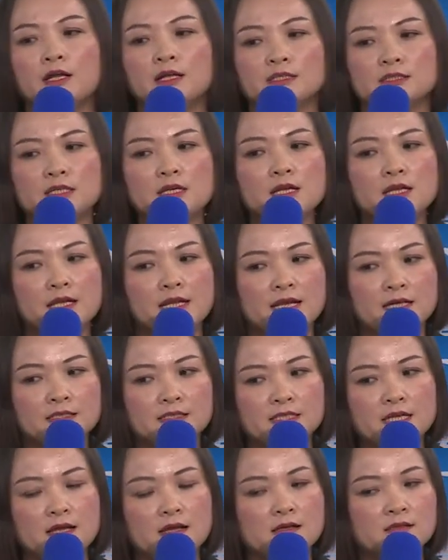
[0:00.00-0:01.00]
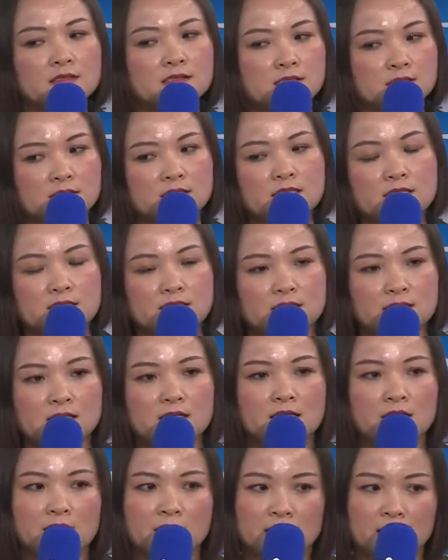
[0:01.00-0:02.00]
这两家实时
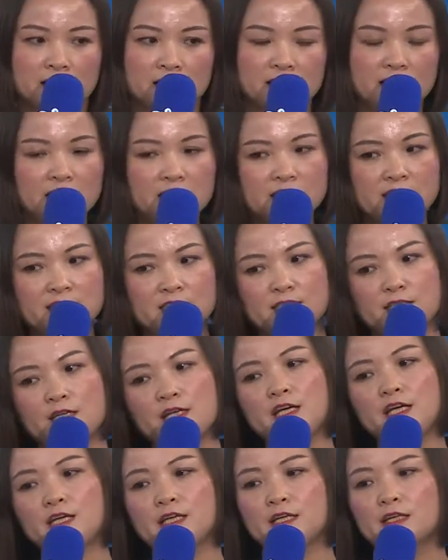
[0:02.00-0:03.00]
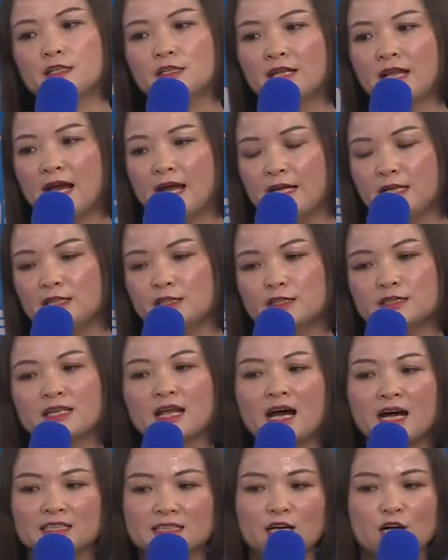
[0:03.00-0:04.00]
以实力来。
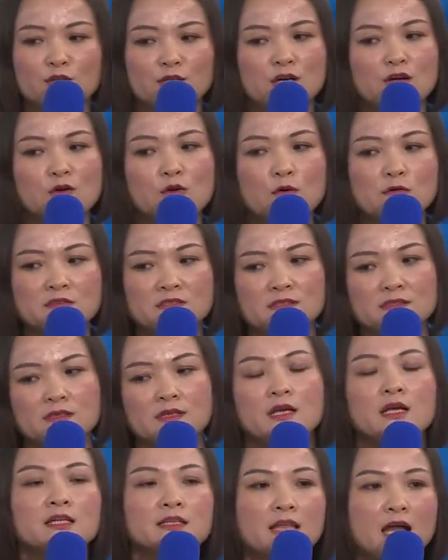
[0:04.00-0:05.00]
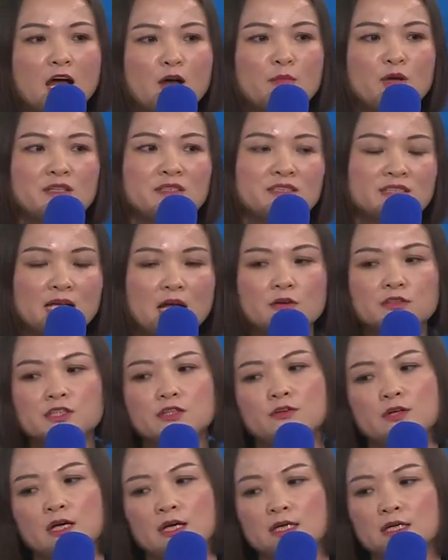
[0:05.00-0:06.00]
打造的公司，他们造
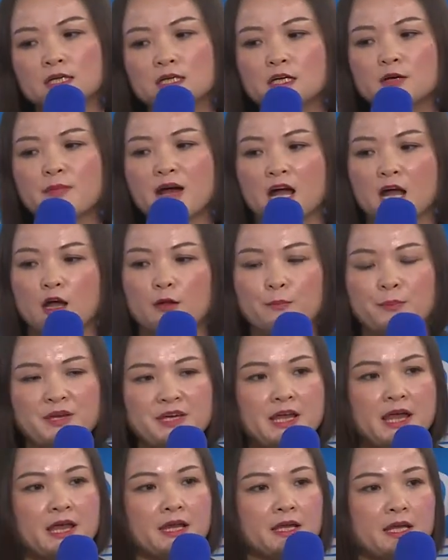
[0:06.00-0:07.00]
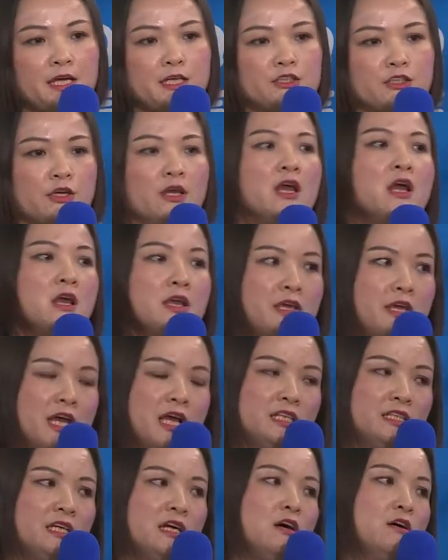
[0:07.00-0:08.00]
就了科马 BNH，
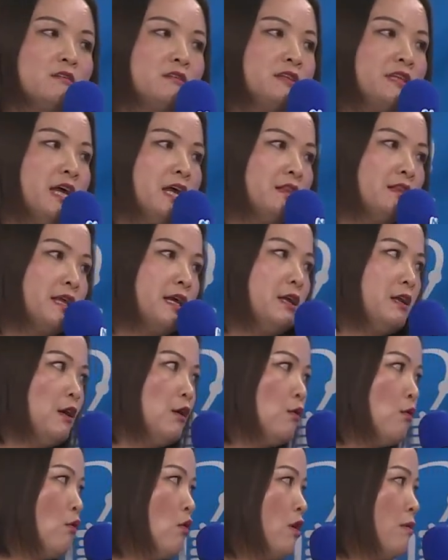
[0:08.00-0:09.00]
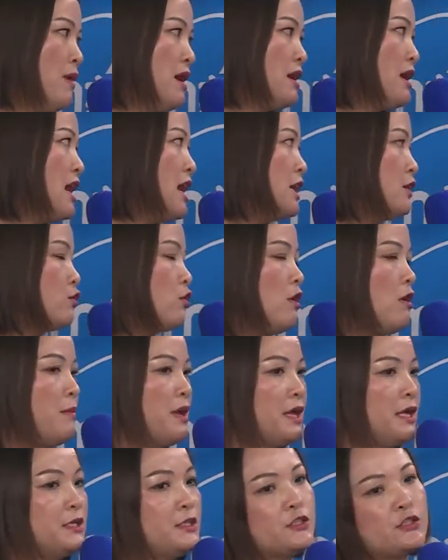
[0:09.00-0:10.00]
也就奠定了我们爱多
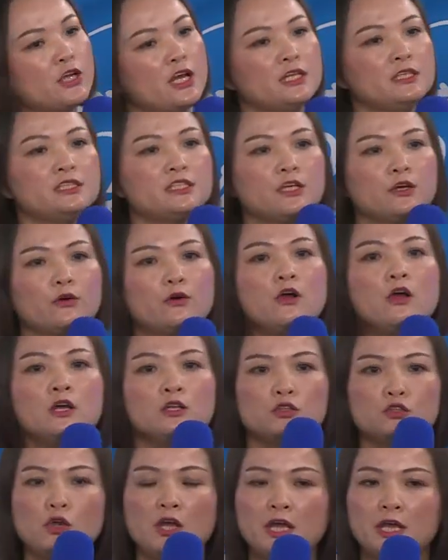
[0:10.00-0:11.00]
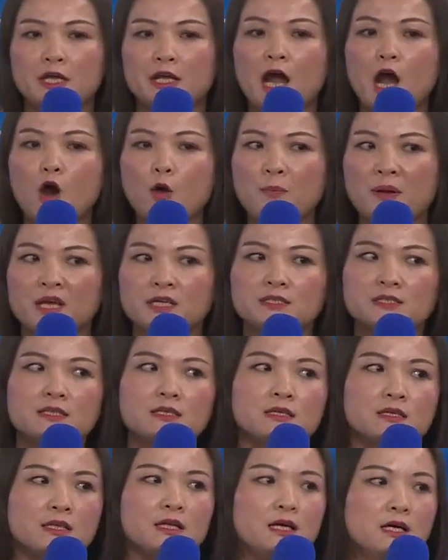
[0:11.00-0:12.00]
美全球最高品
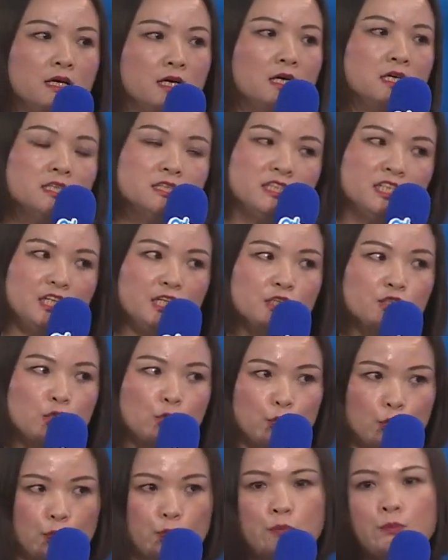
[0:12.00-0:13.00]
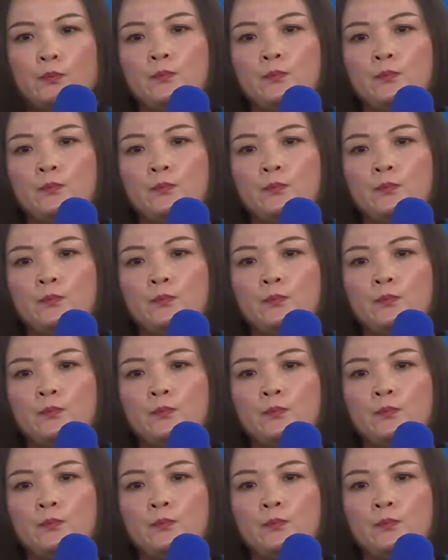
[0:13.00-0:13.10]
质的基础。